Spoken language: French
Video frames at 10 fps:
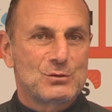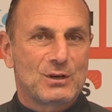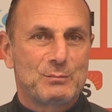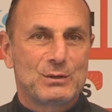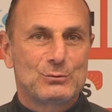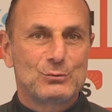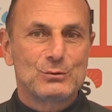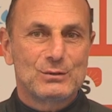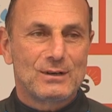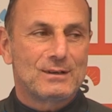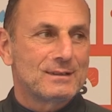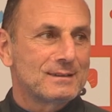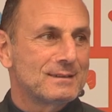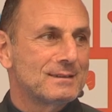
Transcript: je répète tout le temps,